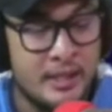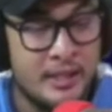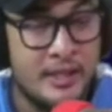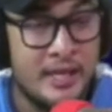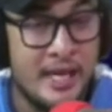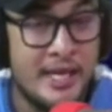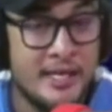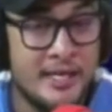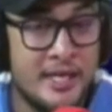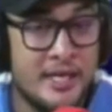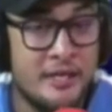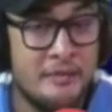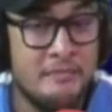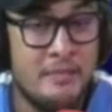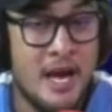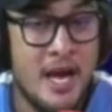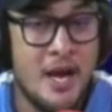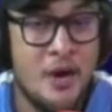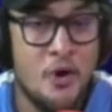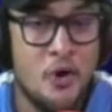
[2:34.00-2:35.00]
Nay
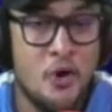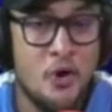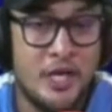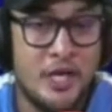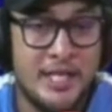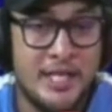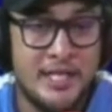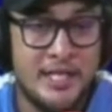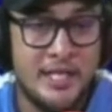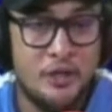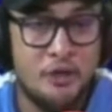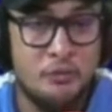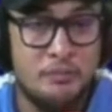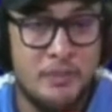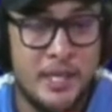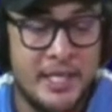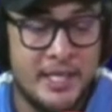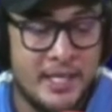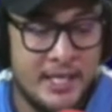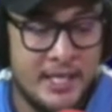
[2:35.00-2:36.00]
nanimaho kay
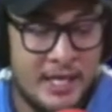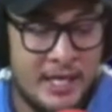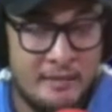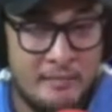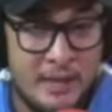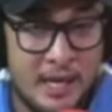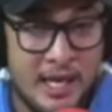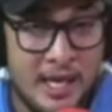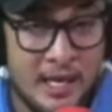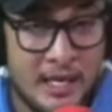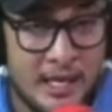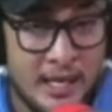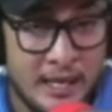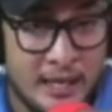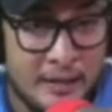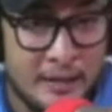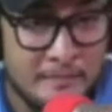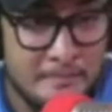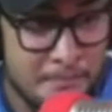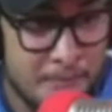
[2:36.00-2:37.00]
nilubad din ha mga
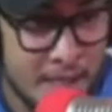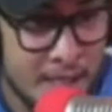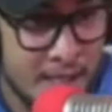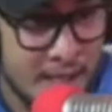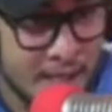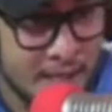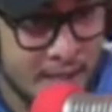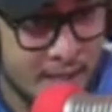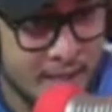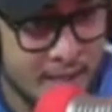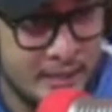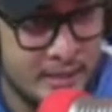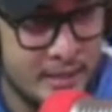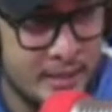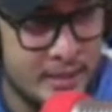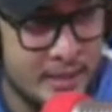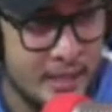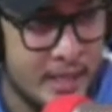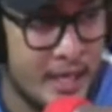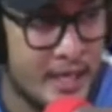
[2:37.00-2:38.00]
kakampi.
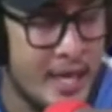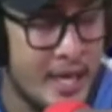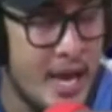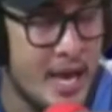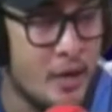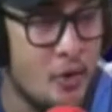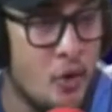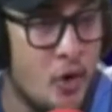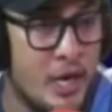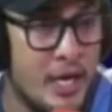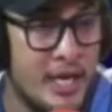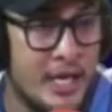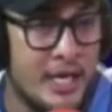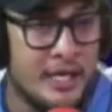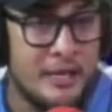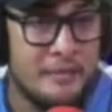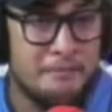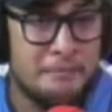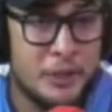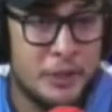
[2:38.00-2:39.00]
Kana ako alang
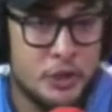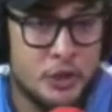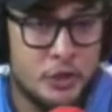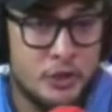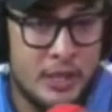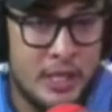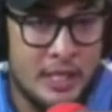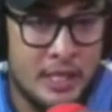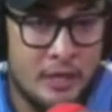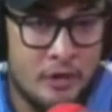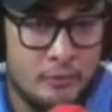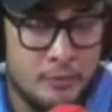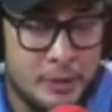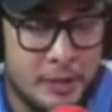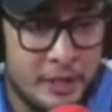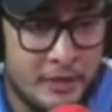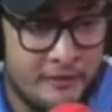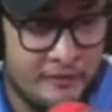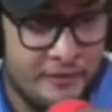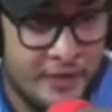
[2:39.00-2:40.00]
ng personal nga
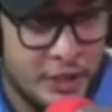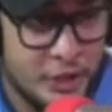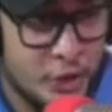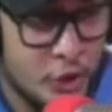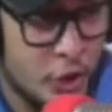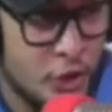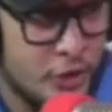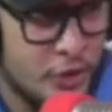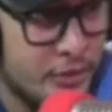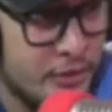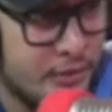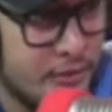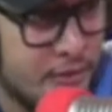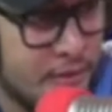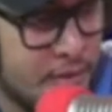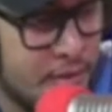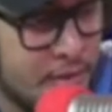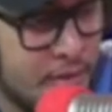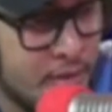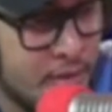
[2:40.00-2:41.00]
observation.
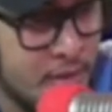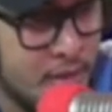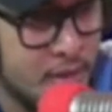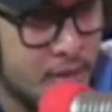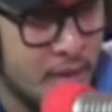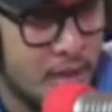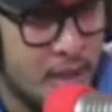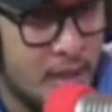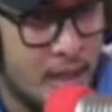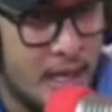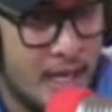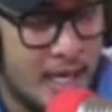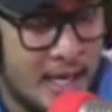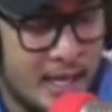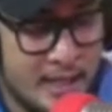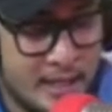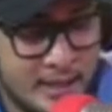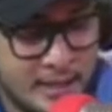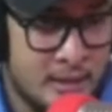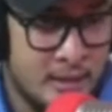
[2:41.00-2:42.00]

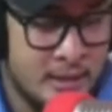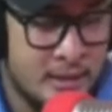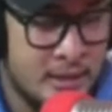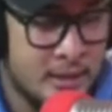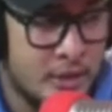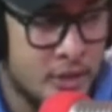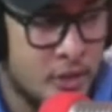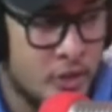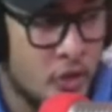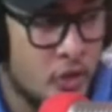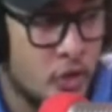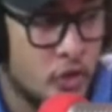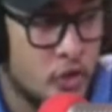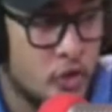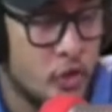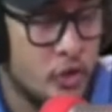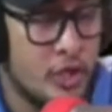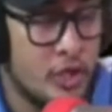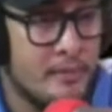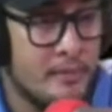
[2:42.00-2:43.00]
Ha? So kung
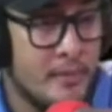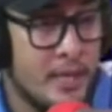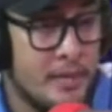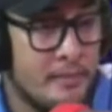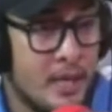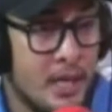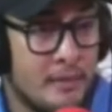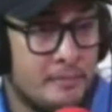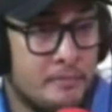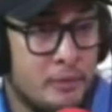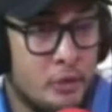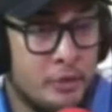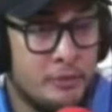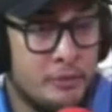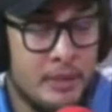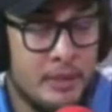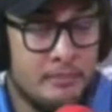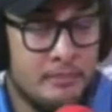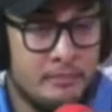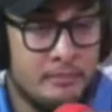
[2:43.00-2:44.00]
doon na may mga board
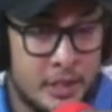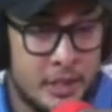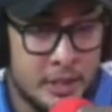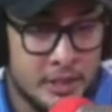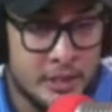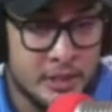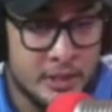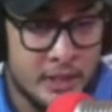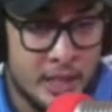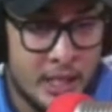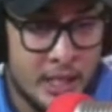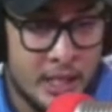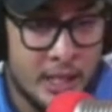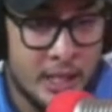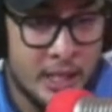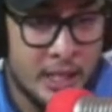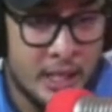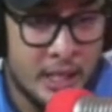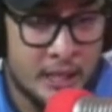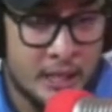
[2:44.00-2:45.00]
members nga na
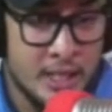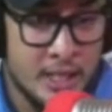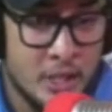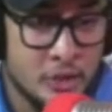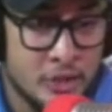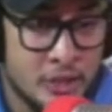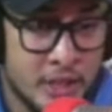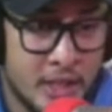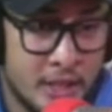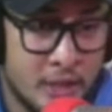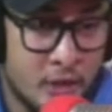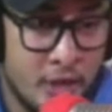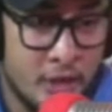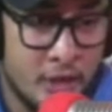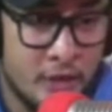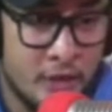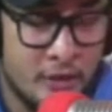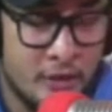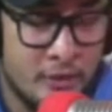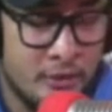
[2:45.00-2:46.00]
minaw sa ato
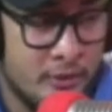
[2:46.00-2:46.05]
karon,